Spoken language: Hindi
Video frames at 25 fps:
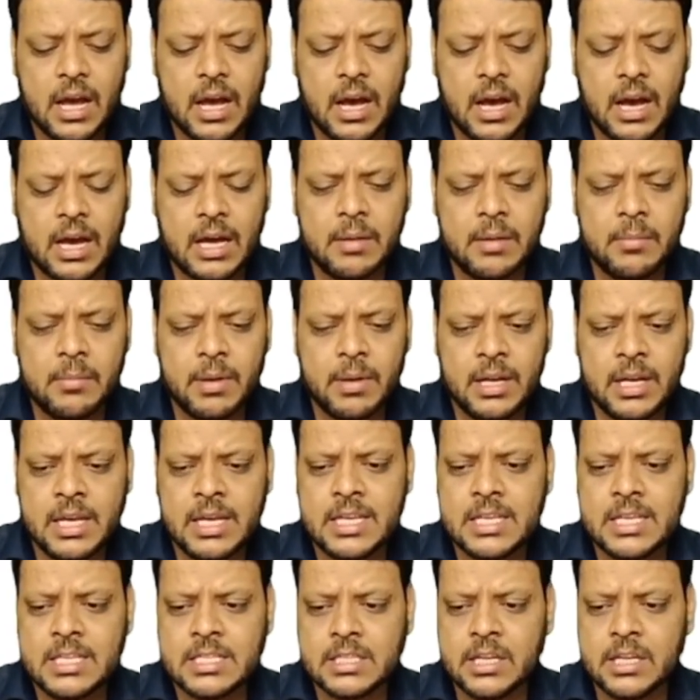अगर मैंने
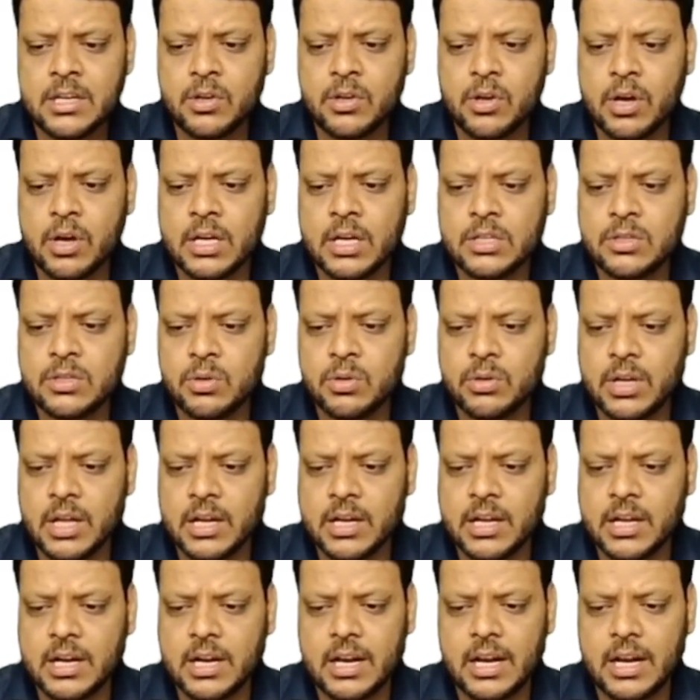स्क्रीन को अगर छोटा
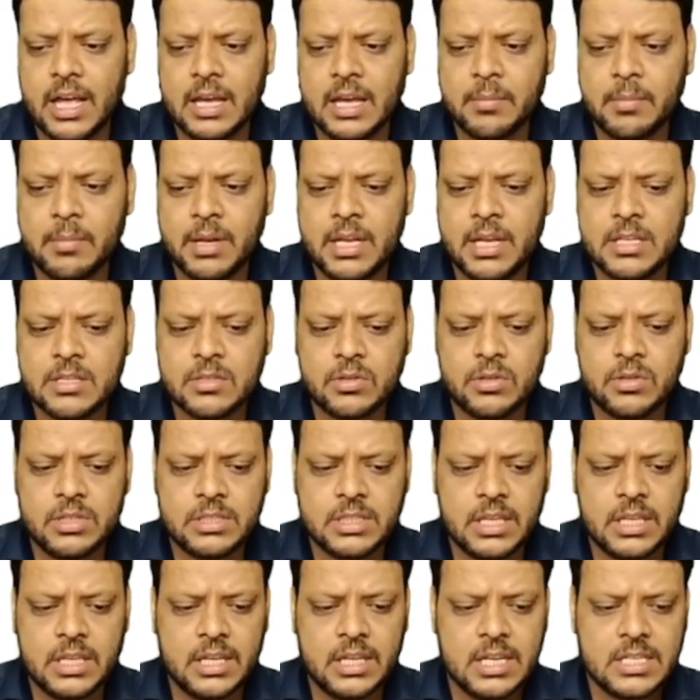करा लाइक मैंने इसको इस
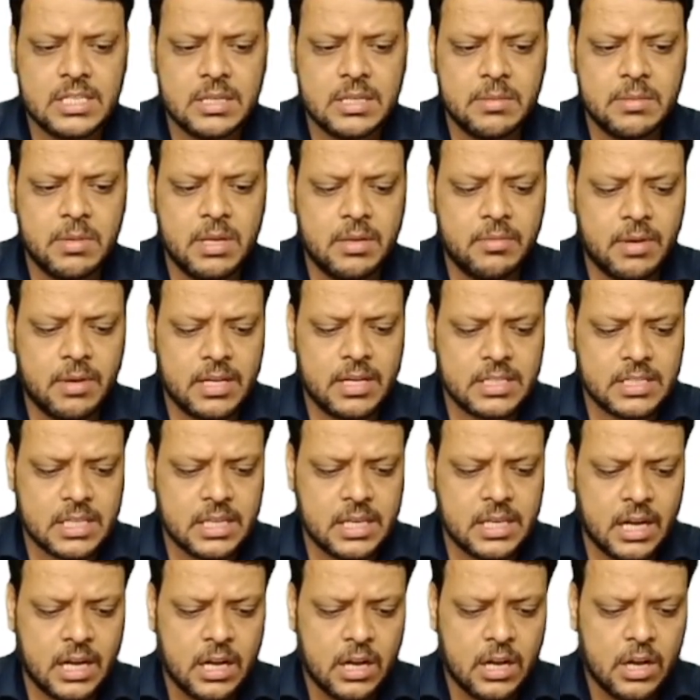तरीके से मिनिमाइज
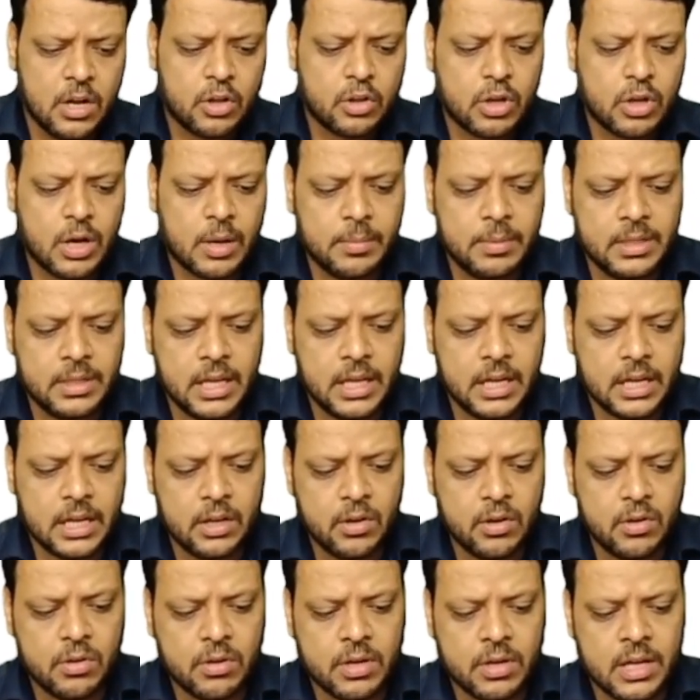किया तो आप ये देख
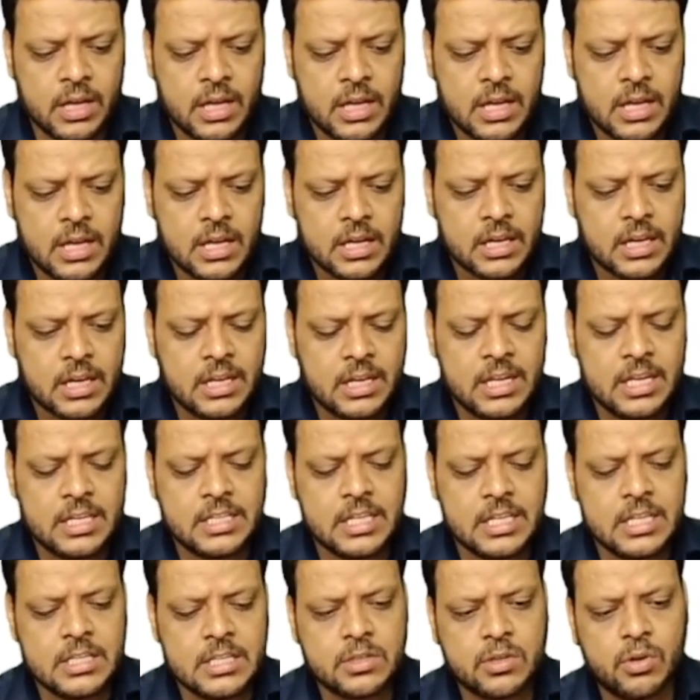रहे होगे कि
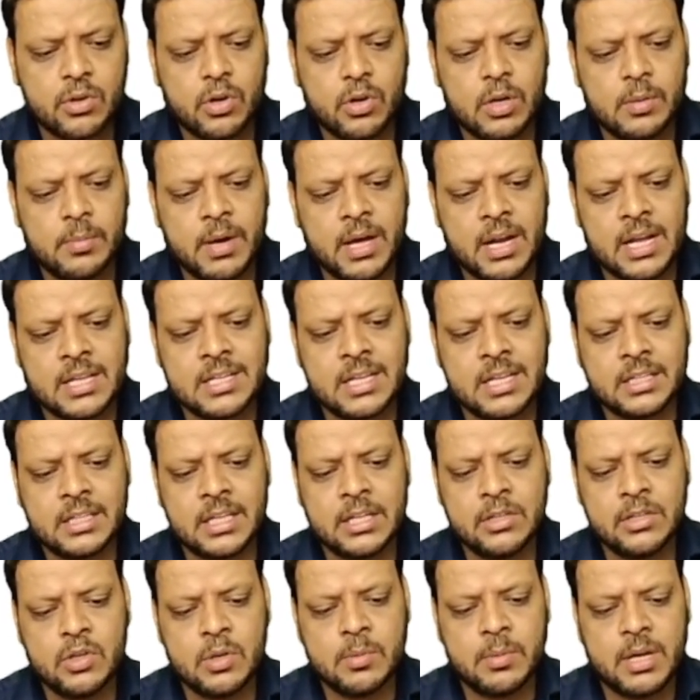नीचे स्क्रोल बार आ जाता
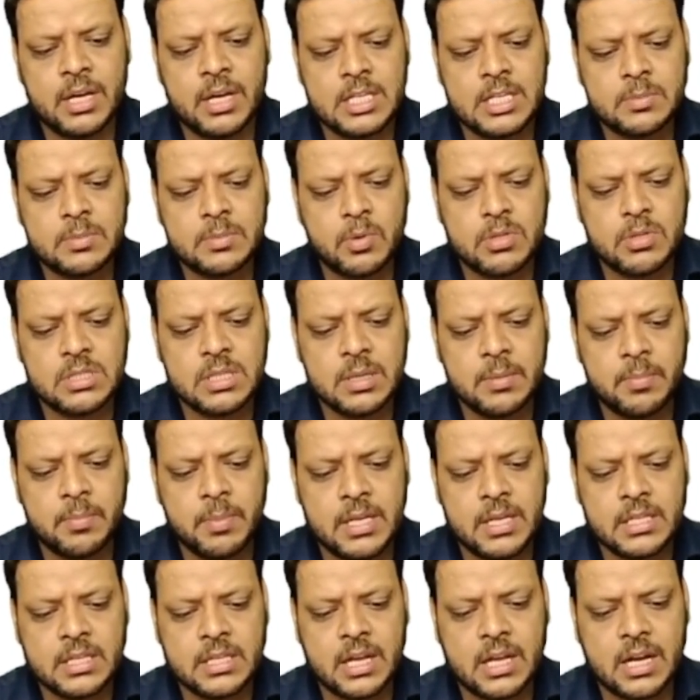है जो हमारा रिस्पॉन्सिव
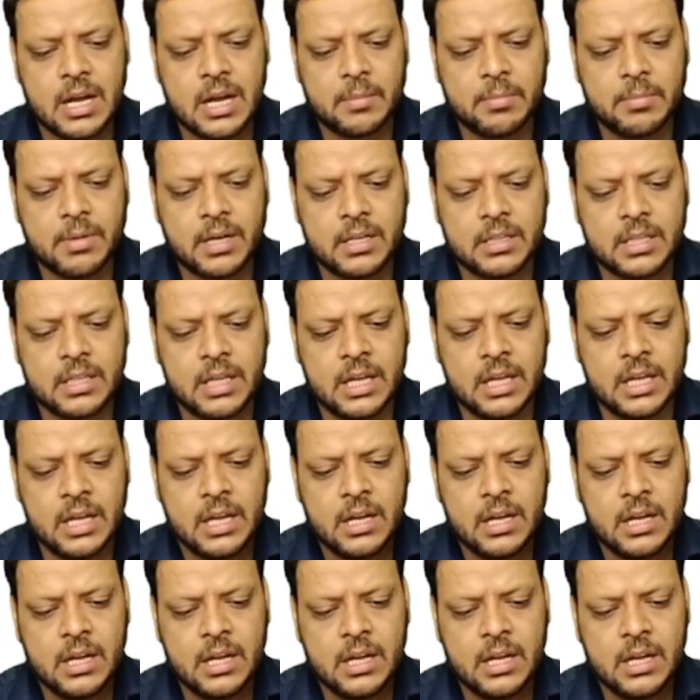पेज खराब करता है